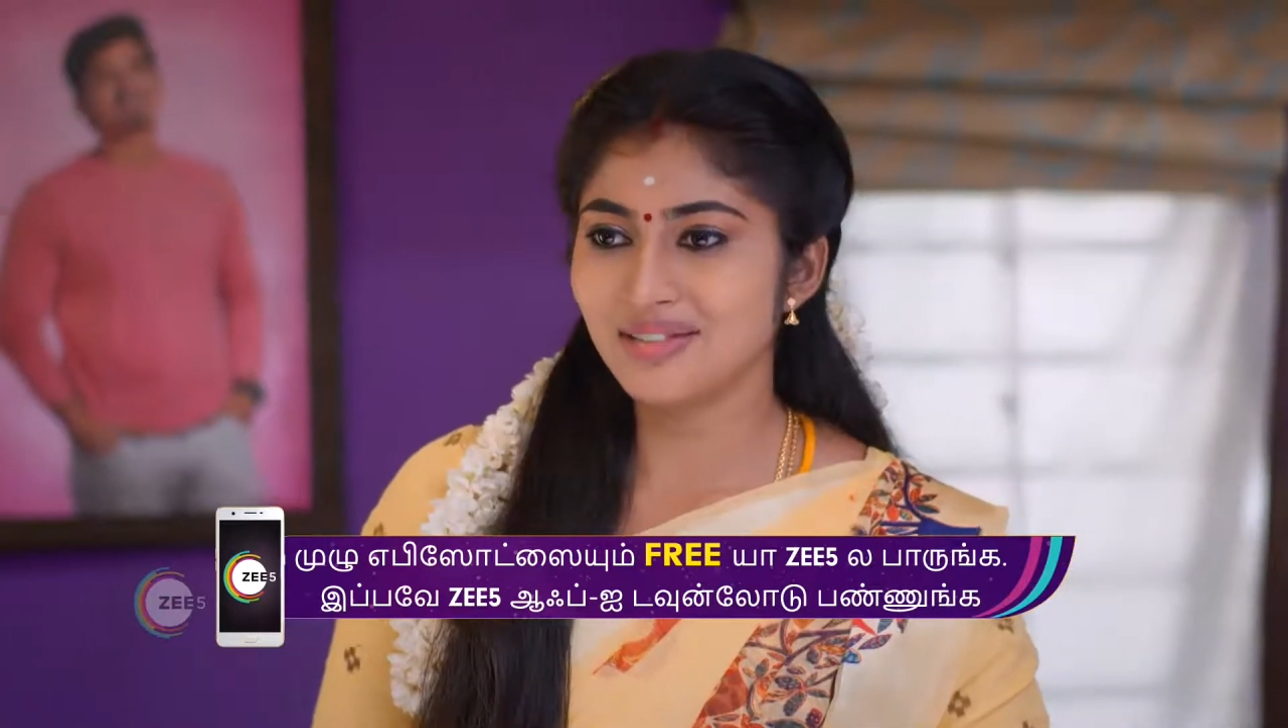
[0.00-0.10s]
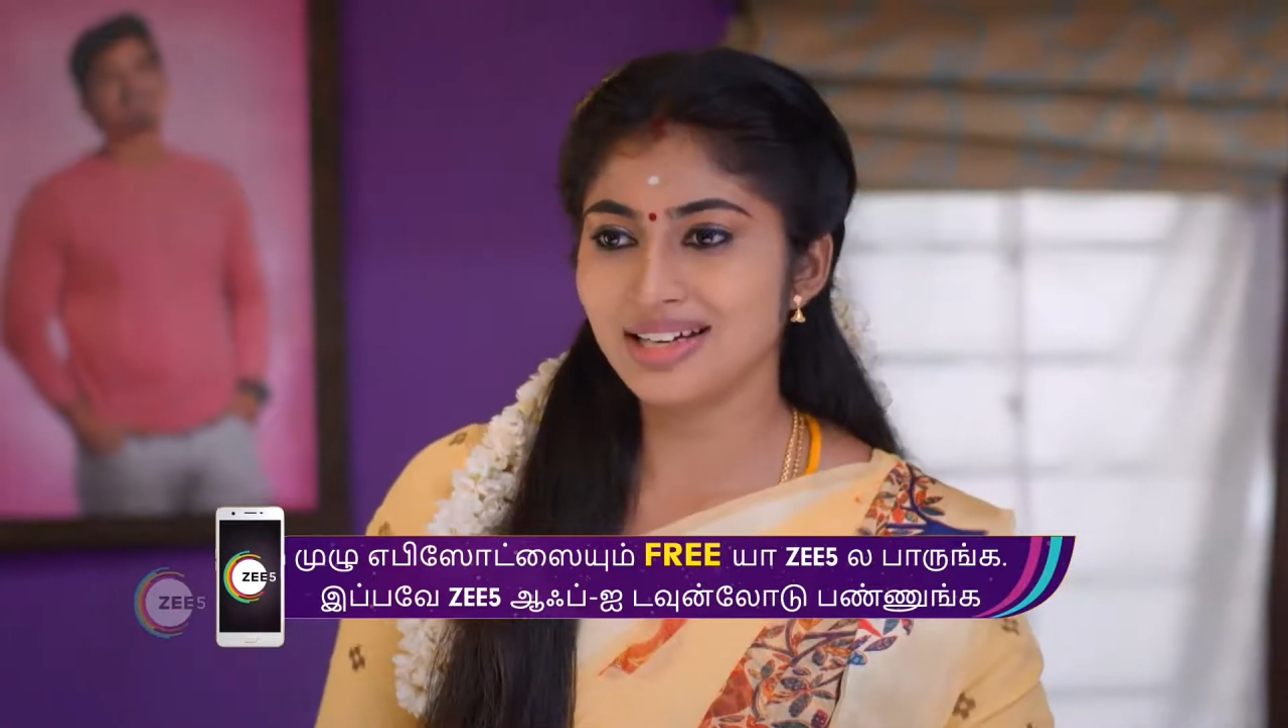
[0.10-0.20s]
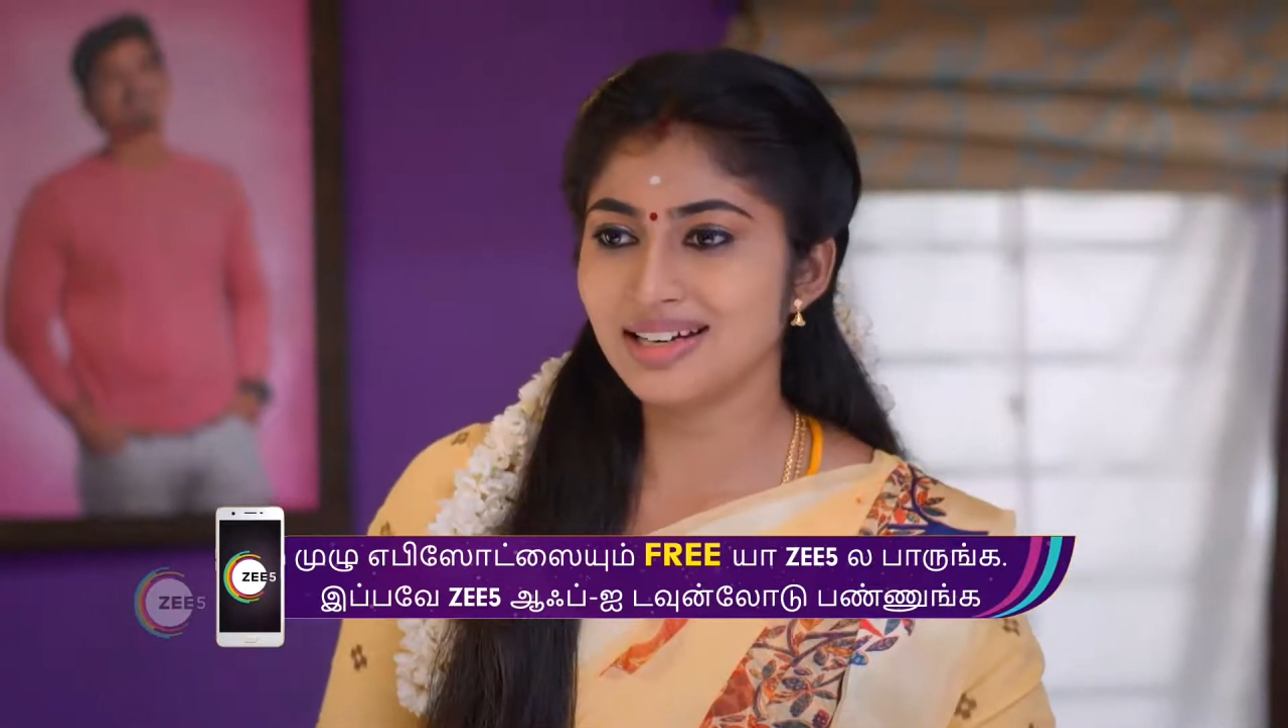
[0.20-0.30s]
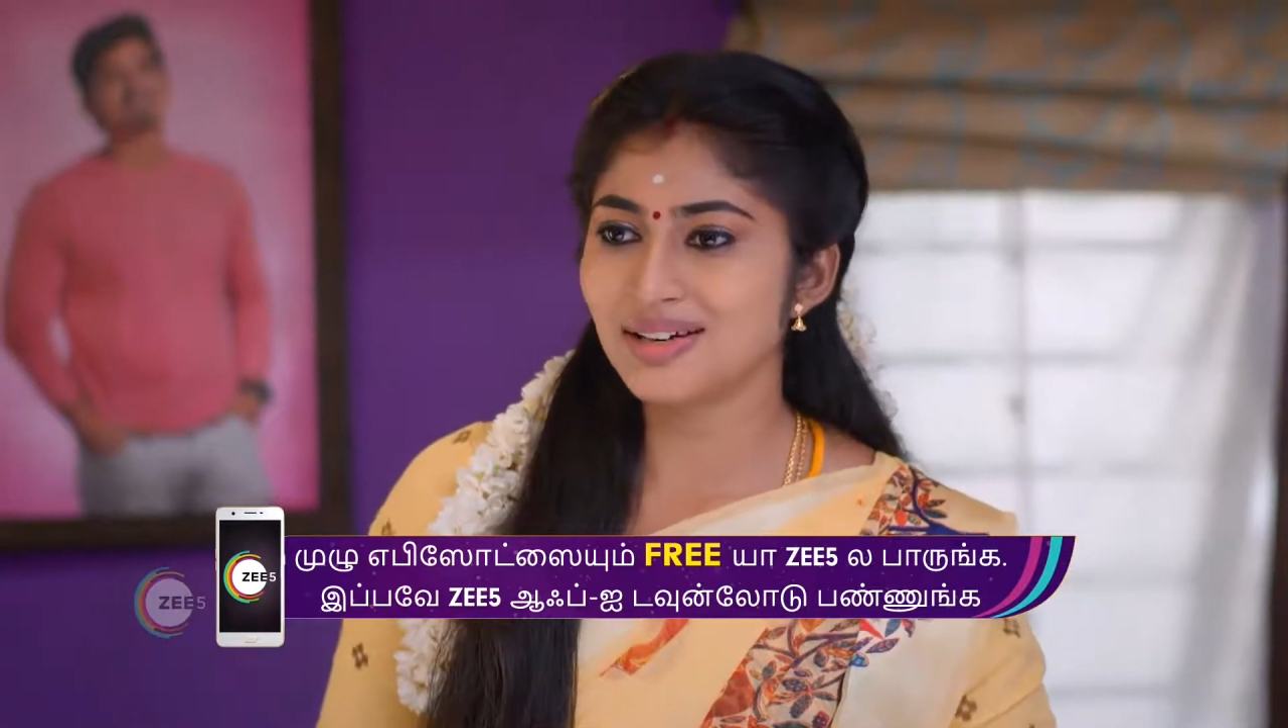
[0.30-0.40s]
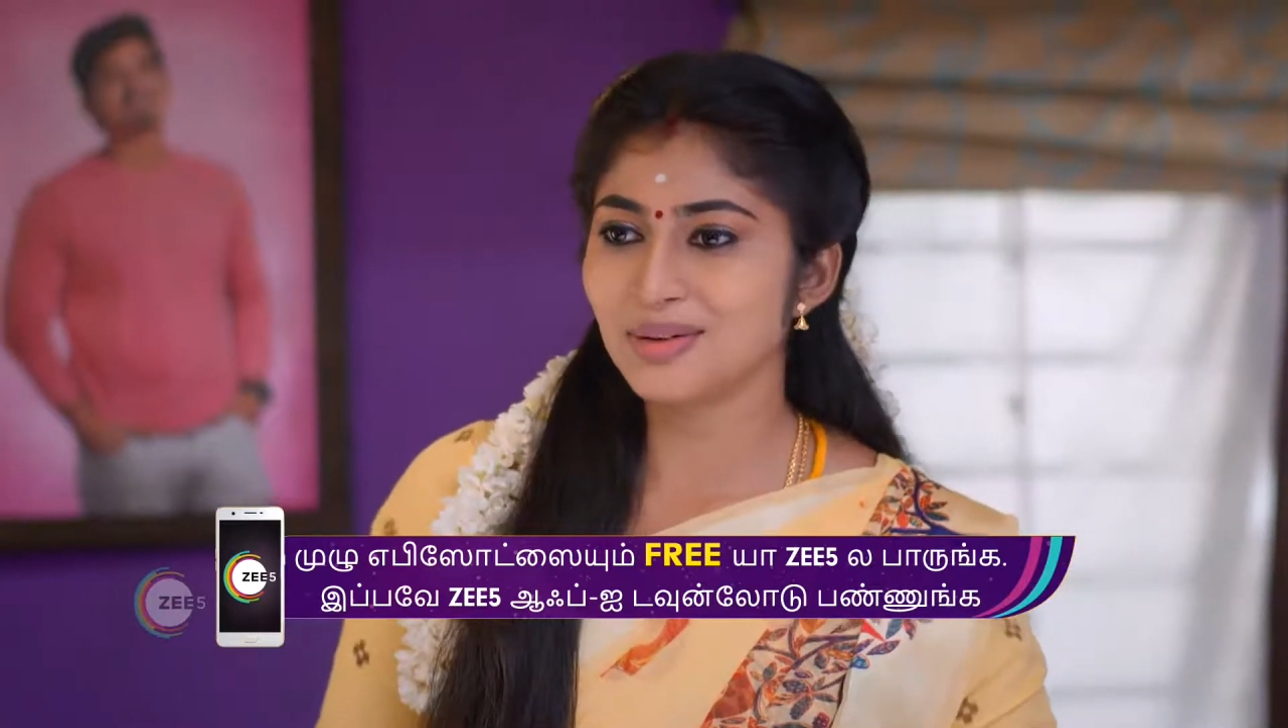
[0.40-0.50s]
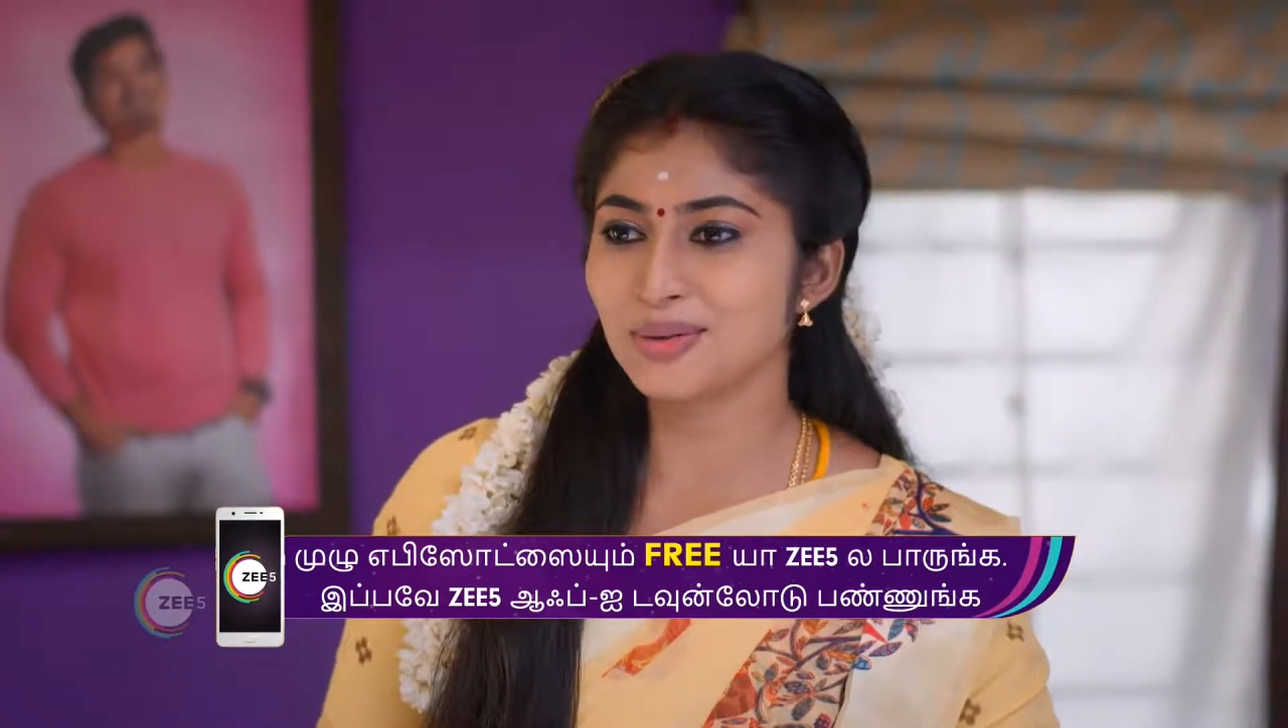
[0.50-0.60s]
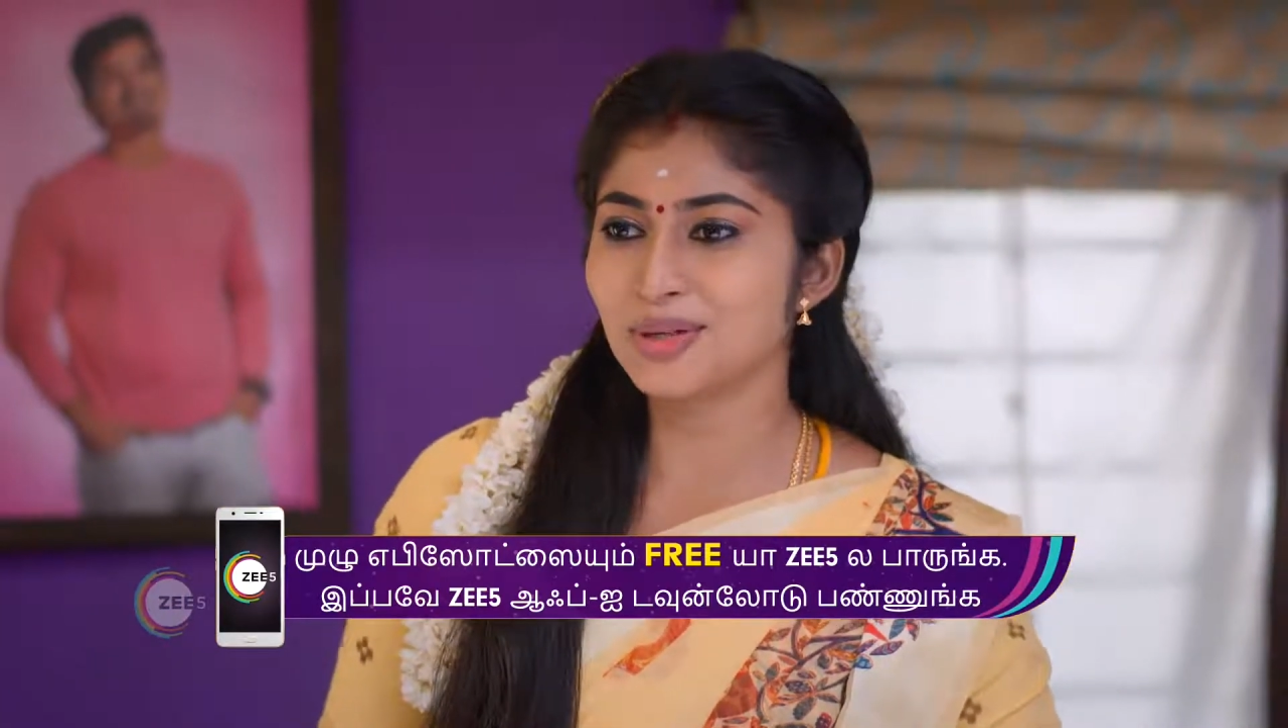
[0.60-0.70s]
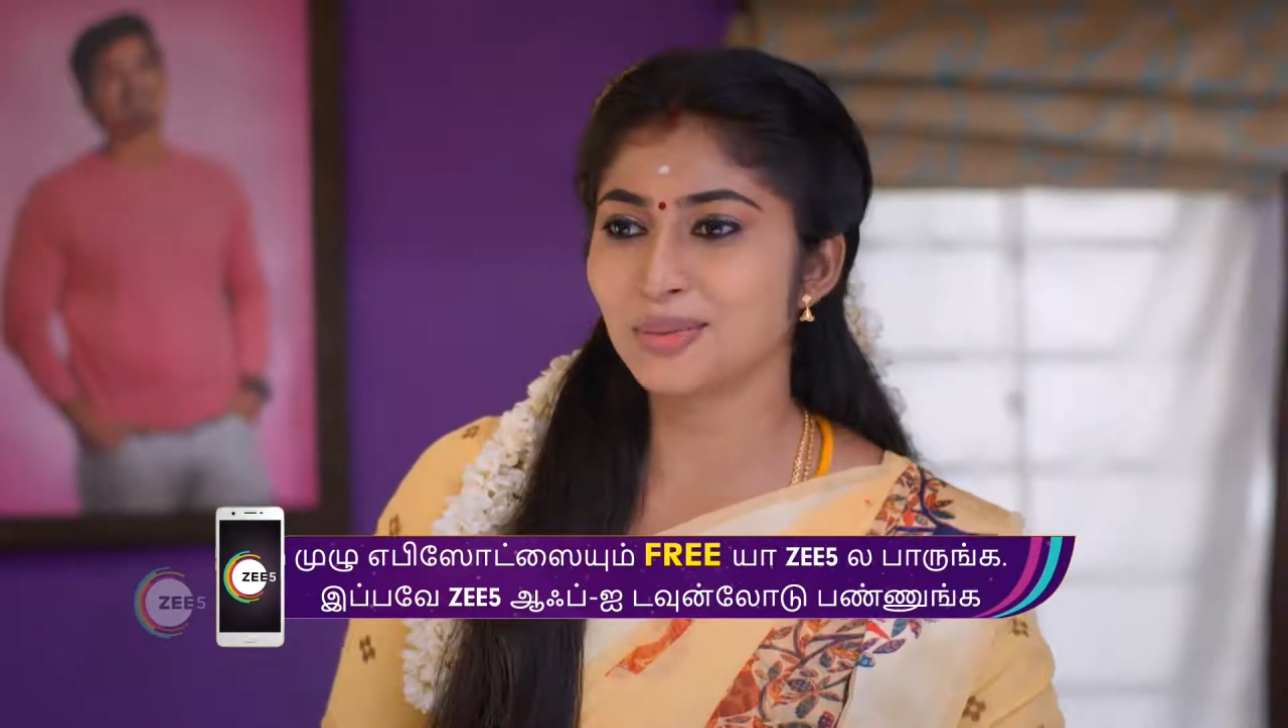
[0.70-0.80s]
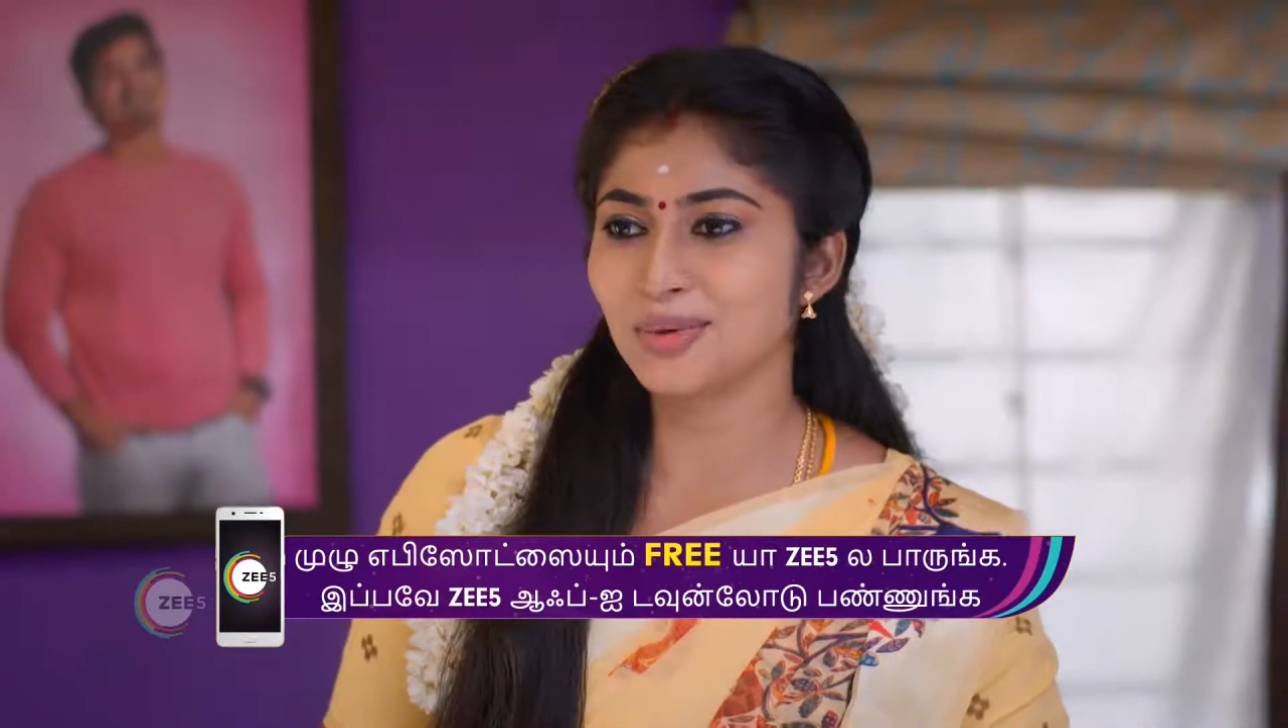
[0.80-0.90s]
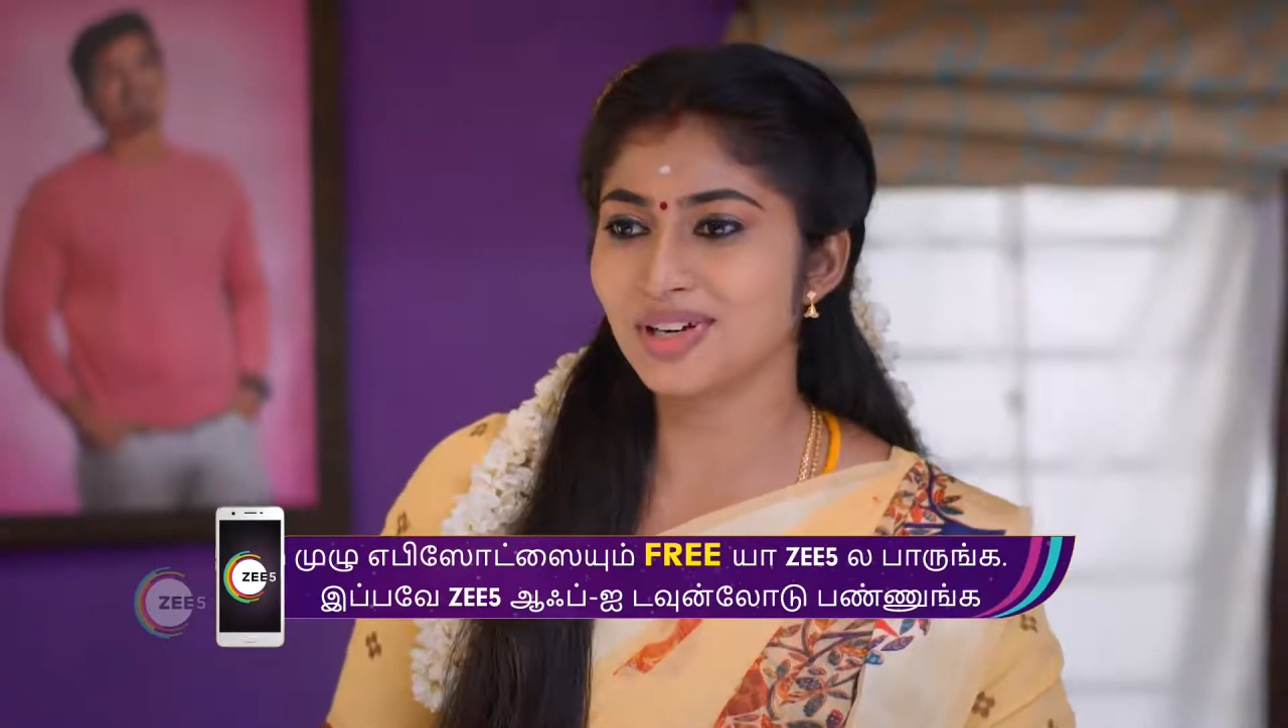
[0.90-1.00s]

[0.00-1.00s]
வெளிநாடு கூட்டிட்டு